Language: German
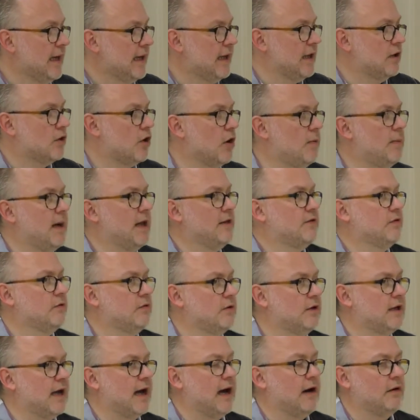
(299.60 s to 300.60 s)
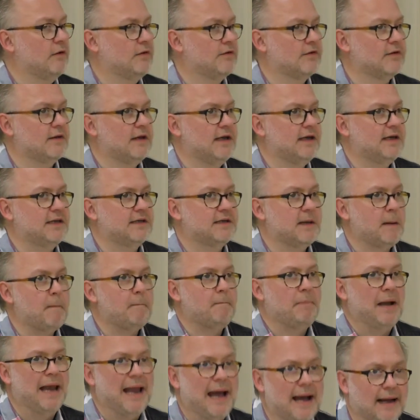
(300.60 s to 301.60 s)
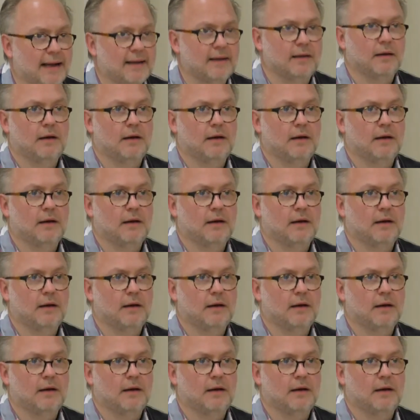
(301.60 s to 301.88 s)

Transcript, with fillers: Ich komme also durchaus nicht plank